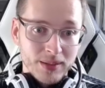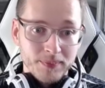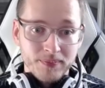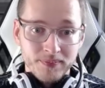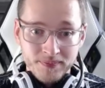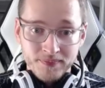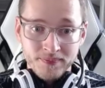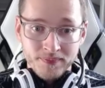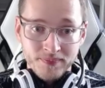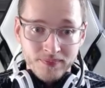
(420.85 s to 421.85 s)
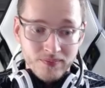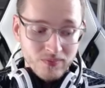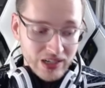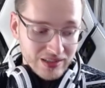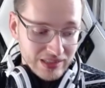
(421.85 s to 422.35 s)
haben,
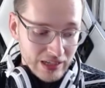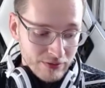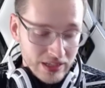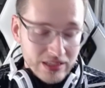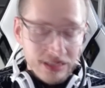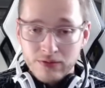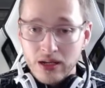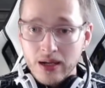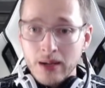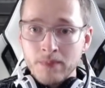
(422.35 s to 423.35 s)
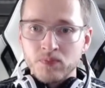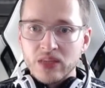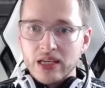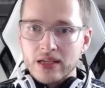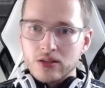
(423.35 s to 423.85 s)
weil das definitiv
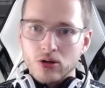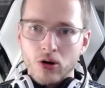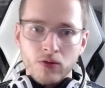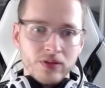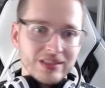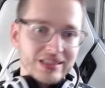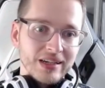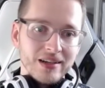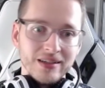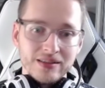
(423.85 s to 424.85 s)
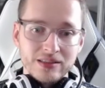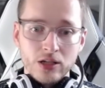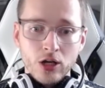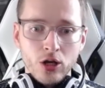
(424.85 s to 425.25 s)
nicht offiziell ist.